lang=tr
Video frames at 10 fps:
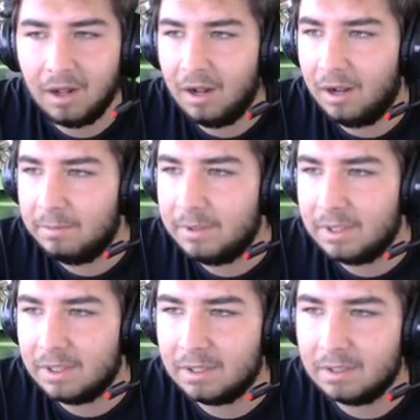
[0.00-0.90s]

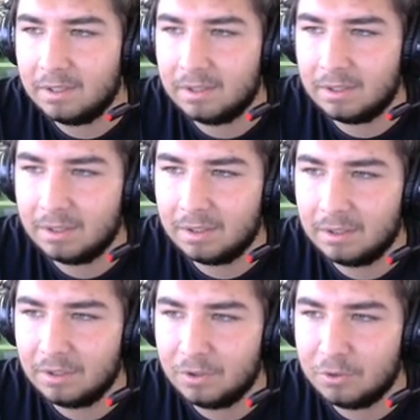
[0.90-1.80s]
Abi
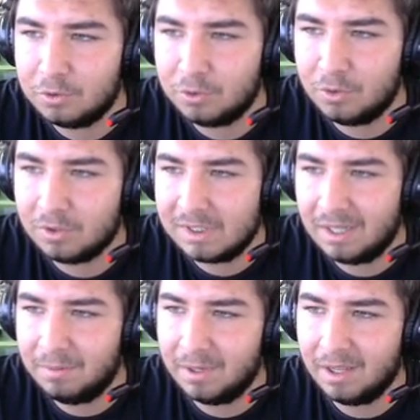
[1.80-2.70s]
şu
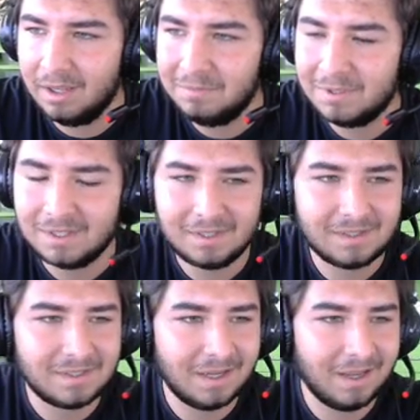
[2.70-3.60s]
gözlere bakar
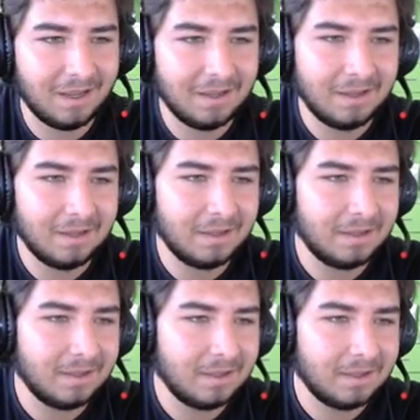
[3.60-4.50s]
mısınız ya?
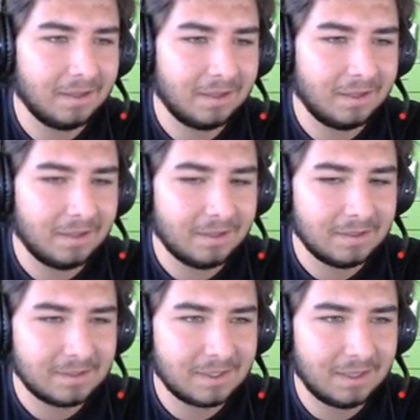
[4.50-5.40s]

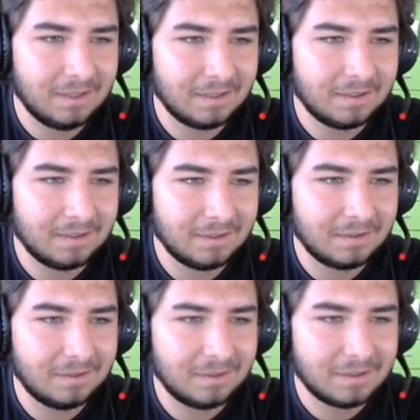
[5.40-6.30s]
Sen
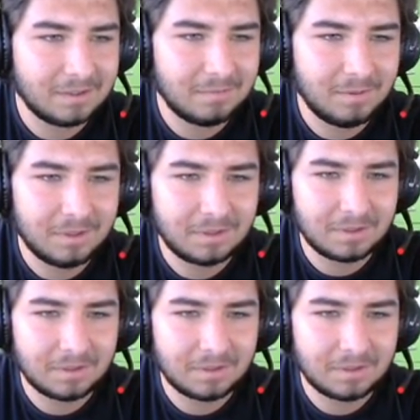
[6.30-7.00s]
nasıl bir